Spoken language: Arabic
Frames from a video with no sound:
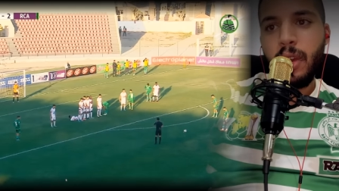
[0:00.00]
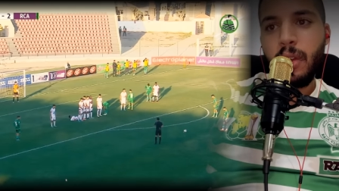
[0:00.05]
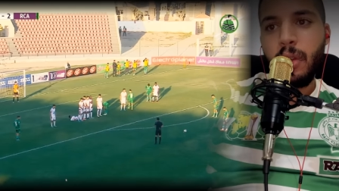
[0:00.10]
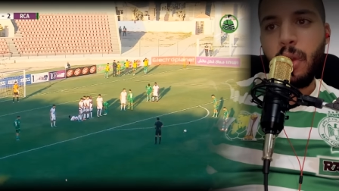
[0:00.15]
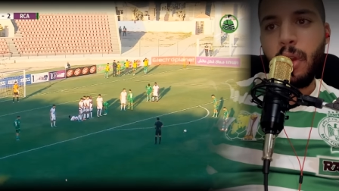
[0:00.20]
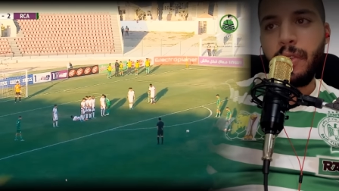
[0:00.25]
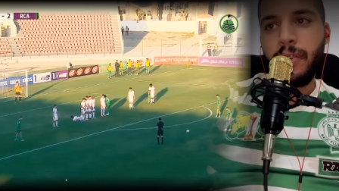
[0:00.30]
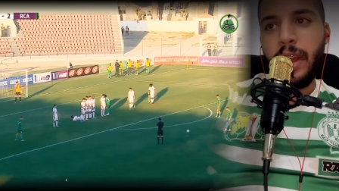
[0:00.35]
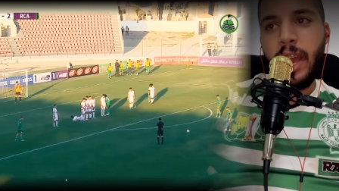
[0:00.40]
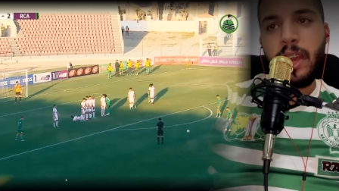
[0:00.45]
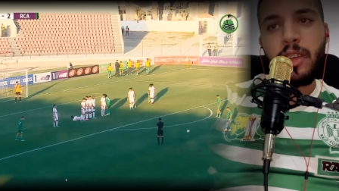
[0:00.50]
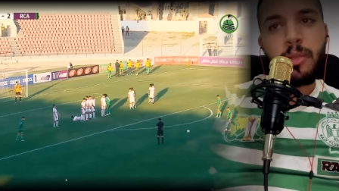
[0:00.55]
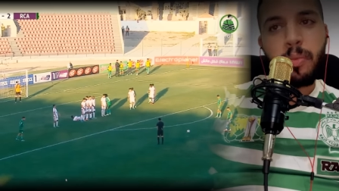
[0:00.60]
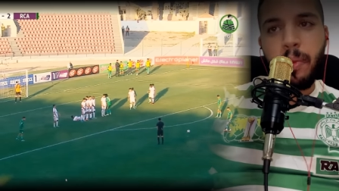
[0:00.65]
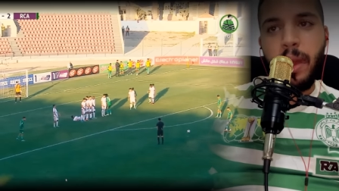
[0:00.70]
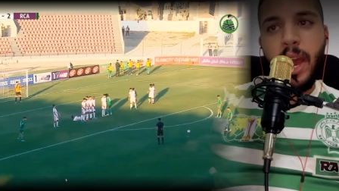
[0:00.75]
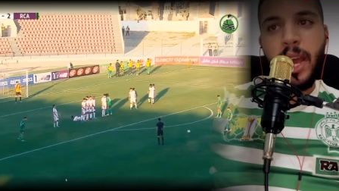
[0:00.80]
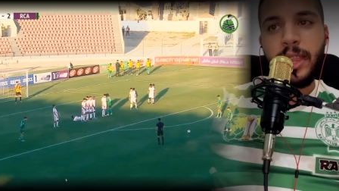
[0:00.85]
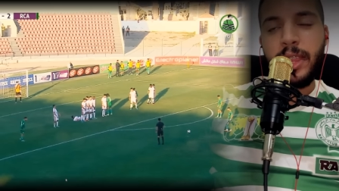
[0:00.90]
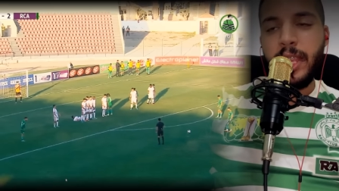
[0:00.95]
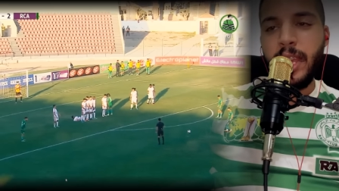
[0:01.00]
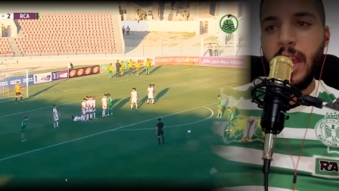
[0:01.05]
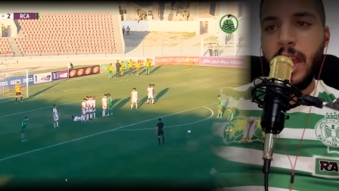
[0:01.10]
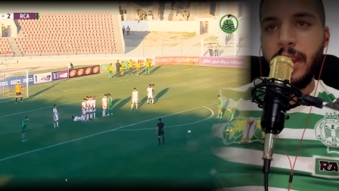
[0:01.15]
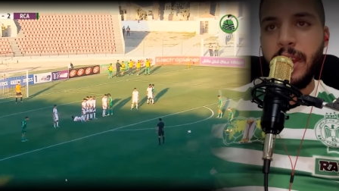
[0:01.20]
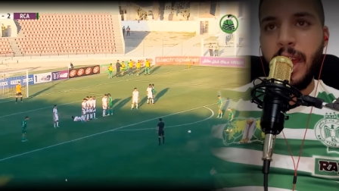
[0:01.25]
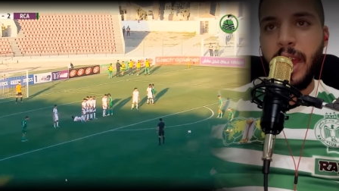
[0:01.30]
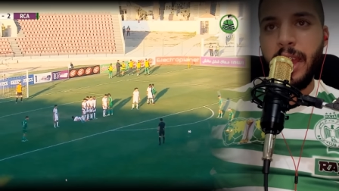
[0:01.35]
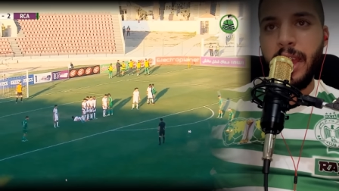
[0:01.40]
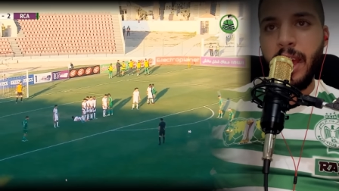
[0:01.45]
كوفره عجباتني
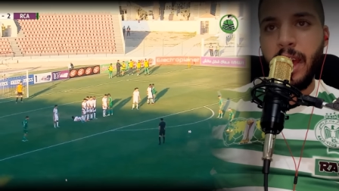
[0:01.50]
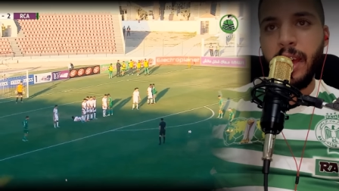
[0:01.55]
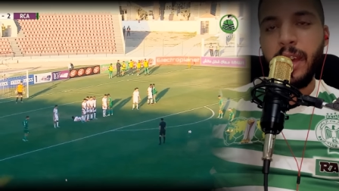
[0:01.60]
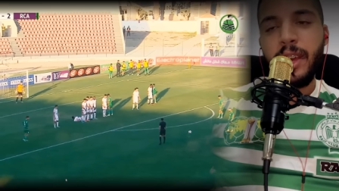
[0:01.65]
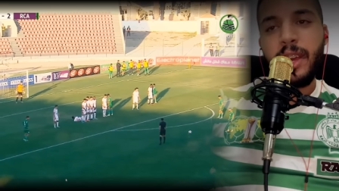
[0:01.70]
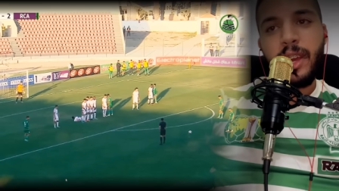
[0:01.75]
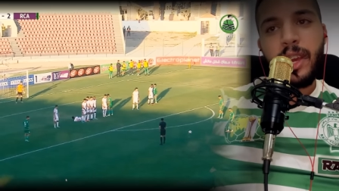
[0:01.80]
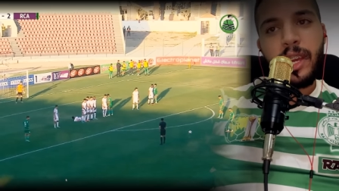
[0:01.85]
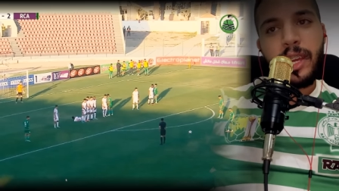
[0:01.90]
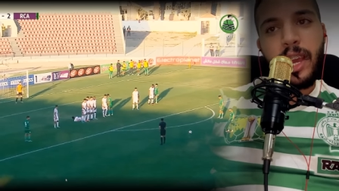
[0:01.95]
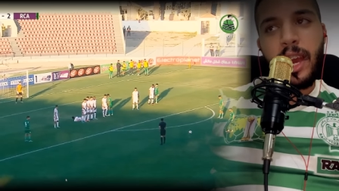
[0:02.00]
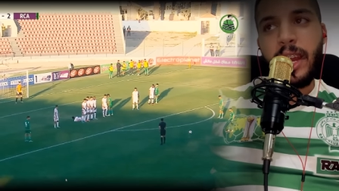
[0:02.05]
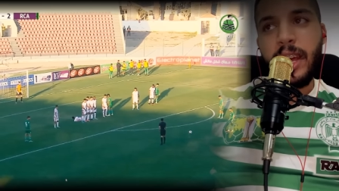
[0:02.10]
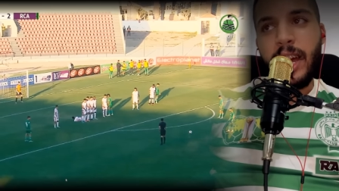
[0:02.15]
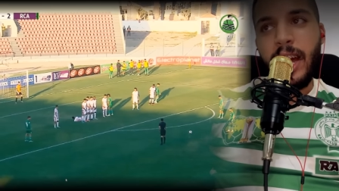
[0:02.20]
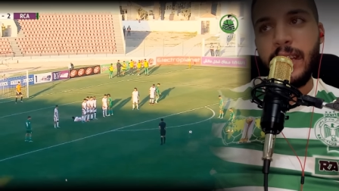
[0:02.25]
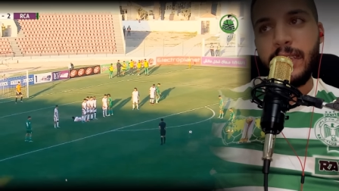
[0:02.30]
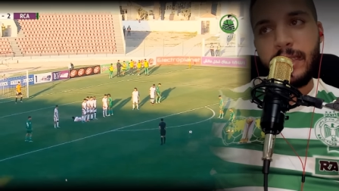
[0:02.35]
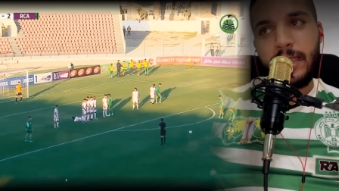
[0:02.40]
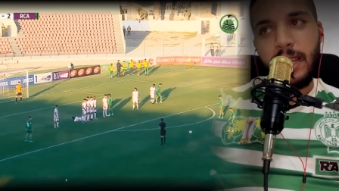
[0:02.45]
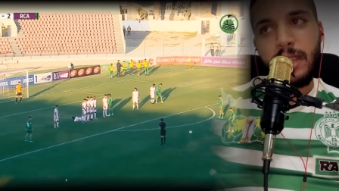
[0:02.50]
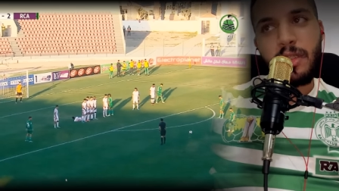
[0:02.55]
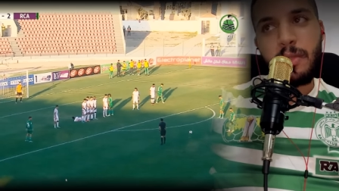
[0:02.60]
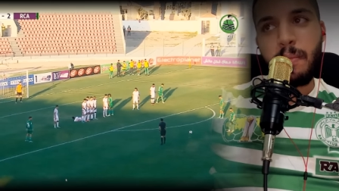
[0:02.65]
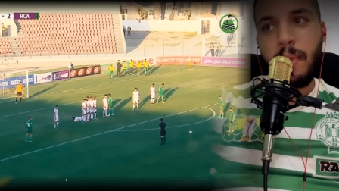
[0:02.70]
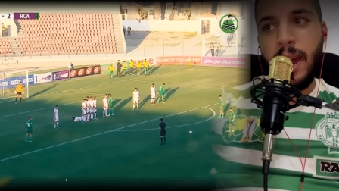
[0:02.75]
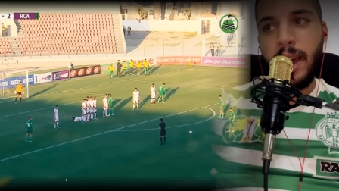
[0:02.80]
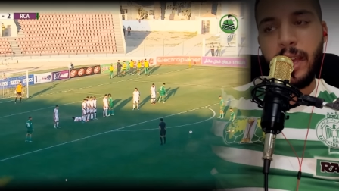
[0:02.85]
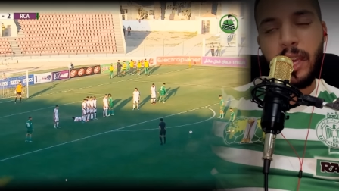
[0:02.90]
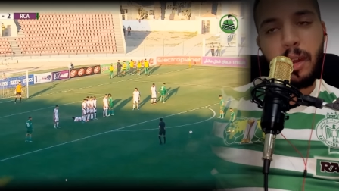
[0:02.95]
انايا كان خاصها
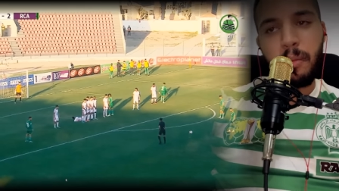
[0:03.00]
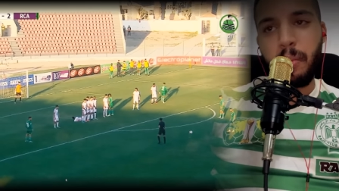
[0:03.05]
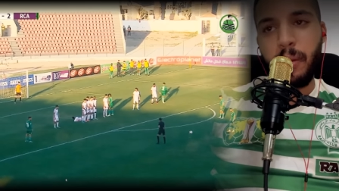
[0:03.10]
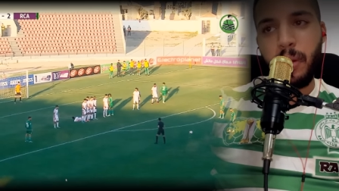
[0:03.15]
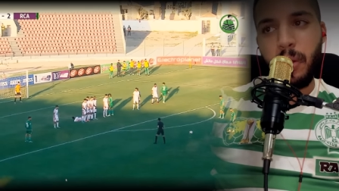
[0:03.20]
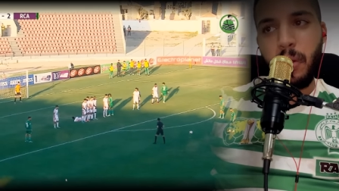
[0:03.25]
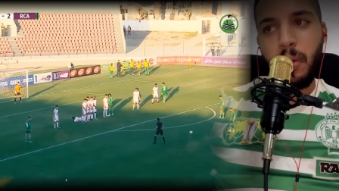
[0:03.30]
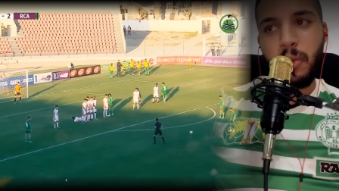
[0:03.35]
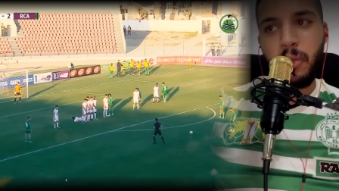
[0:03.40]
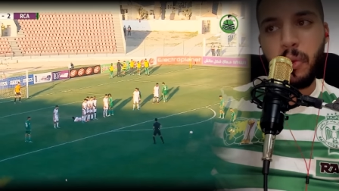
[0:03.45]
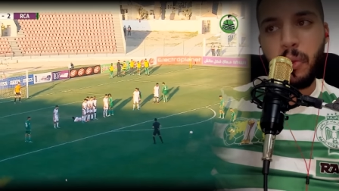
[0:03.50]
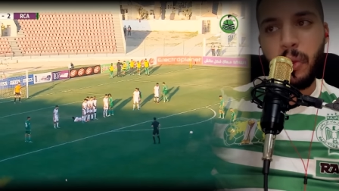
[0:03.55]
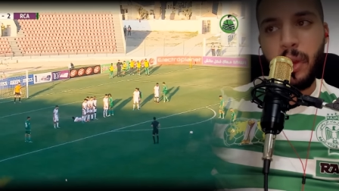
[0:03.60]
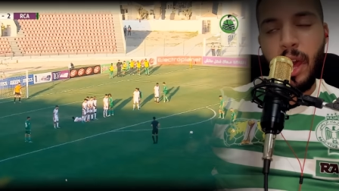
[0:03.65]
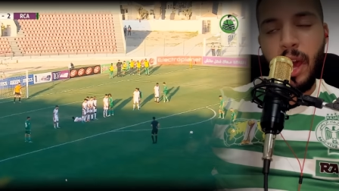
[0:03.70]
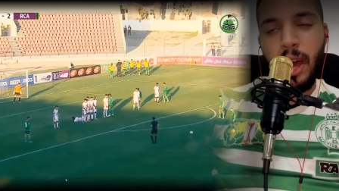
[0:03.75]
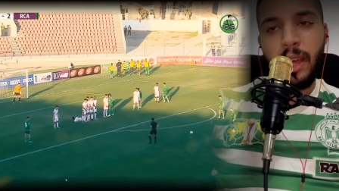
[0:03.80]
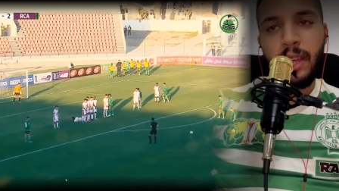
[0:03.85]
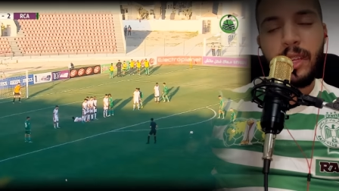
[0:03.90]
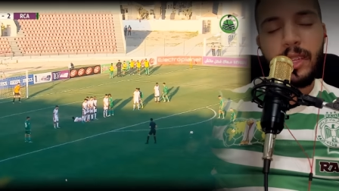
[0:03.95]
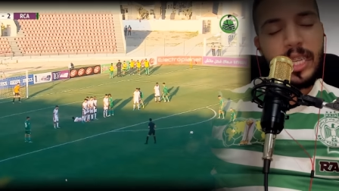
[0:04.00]
تماركا بالرجوله